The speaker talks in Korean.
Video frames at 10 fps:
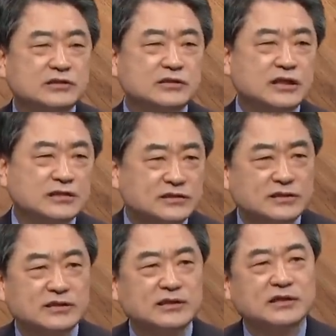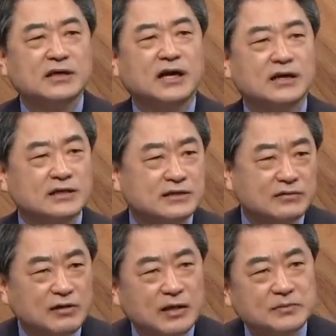끝까지 어.
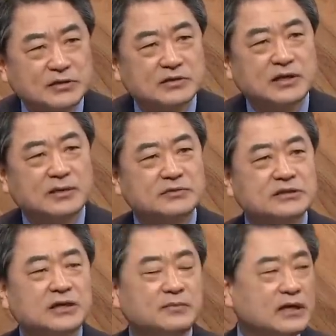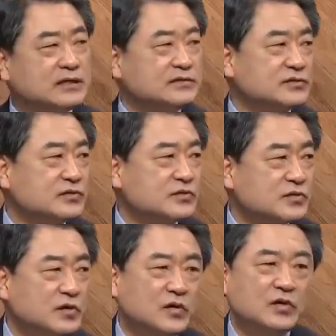하겠다고 하면 아버지가 말릴 수도 없고